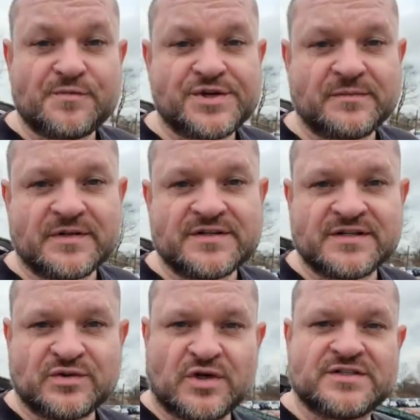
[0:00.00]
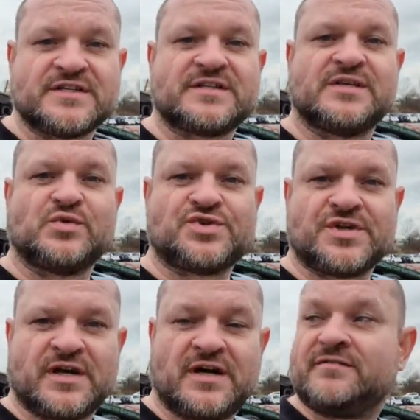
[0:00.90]
общем, ситуация
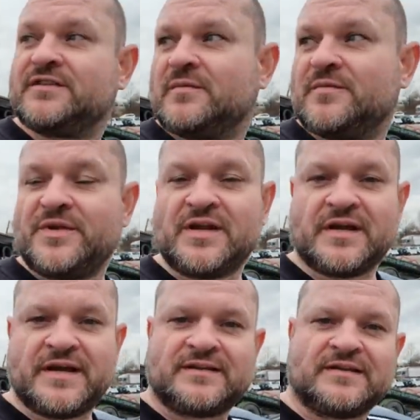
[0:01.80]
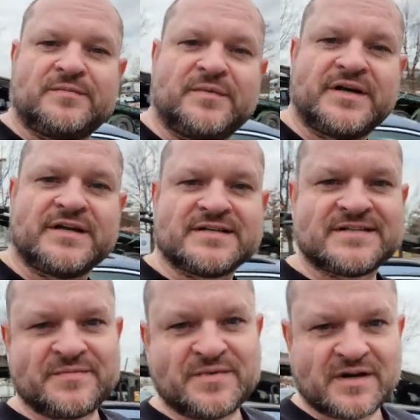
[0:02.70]
следующая. Автомобиль этот мы
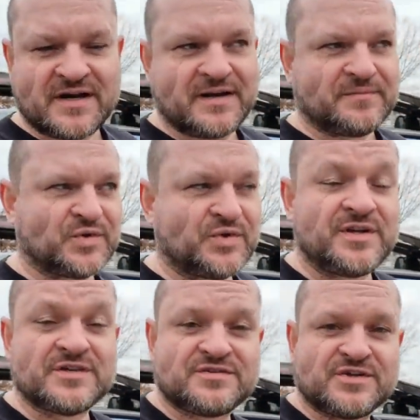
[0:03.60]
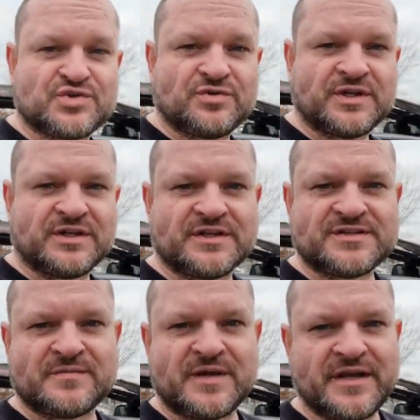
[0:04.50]
забираем, но единственное, что на этой
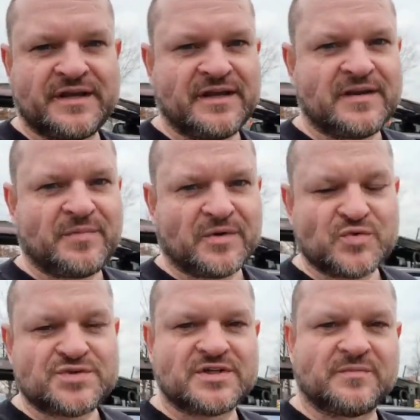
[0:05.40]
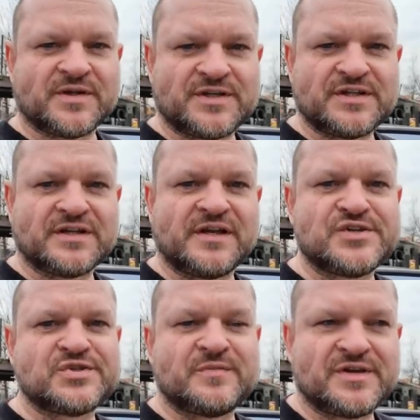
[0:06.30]
земле не получится оплатить
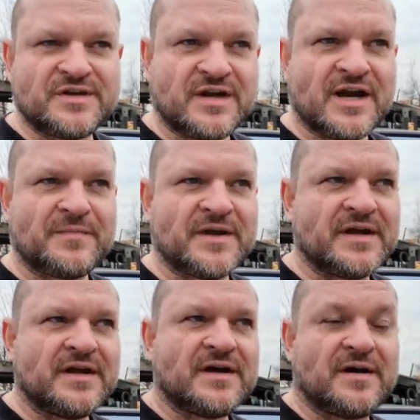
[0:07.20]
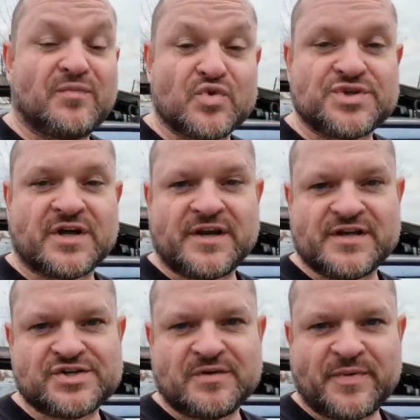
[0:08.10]
наличными деньгами. Можно,
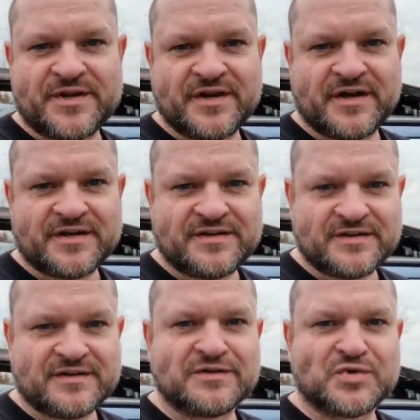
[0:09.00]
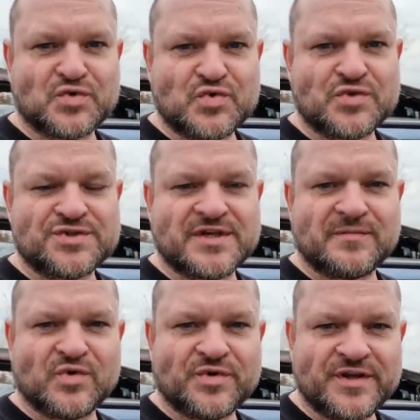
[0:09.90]
конечно, поехать э, на другую
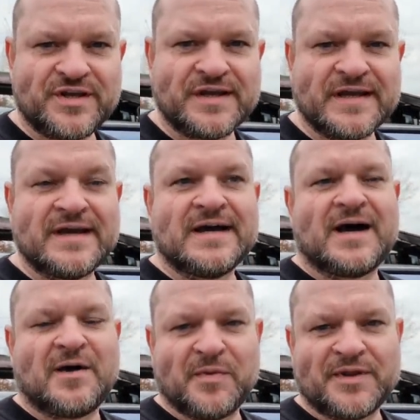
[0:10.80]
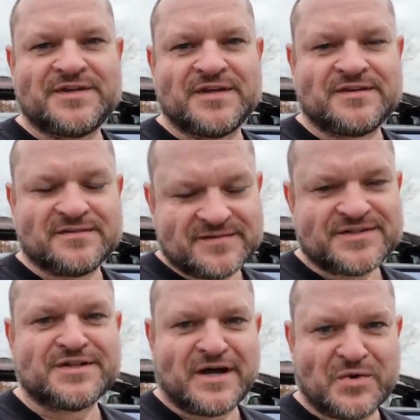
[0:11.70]
землю и оплатить
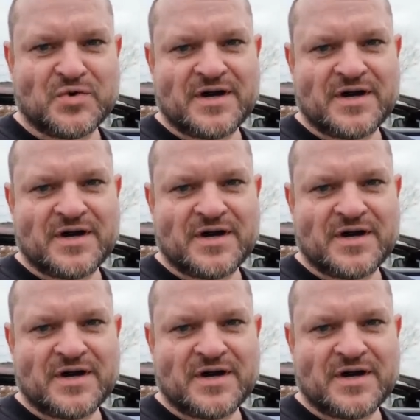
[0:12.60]
знаю